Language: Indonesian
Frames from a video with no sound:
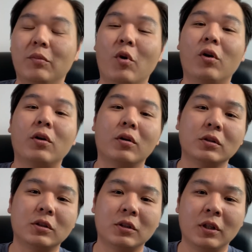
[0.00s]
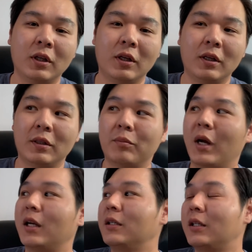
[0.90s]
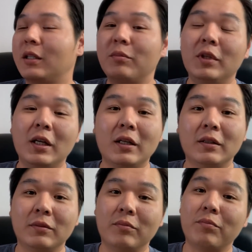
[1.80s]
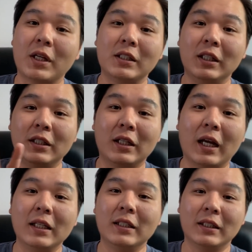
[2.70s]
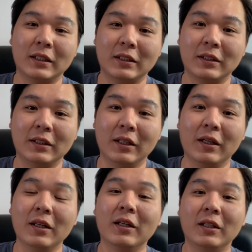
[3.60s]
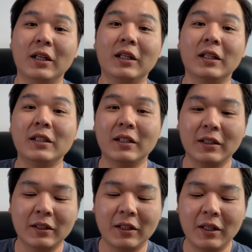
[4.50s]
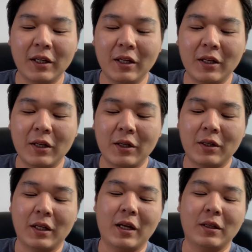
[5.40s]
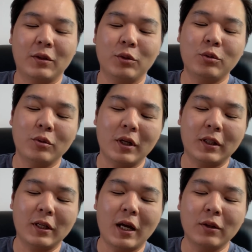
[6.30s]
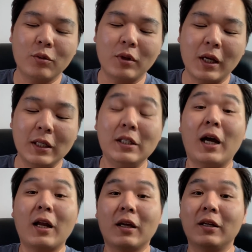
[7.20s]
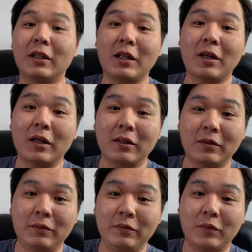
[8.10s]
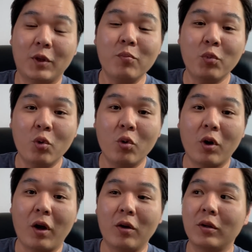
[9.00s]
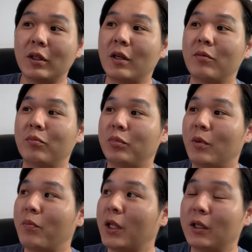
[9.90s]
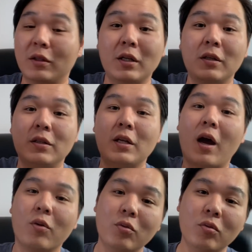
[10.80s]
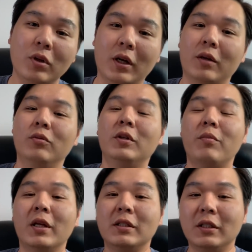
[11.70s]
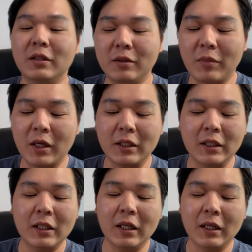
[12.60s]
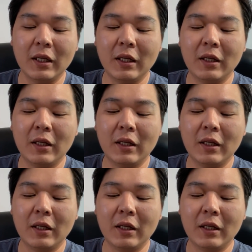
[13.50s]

boros. Makanya kita beli yang 4 silinder aja, yang irit-irit aja. Nah, terus juga tergantung lagi jarak yang kita tempuh. Kalau kita tempat kerjanya jauh, ya udah bensinnya makin gede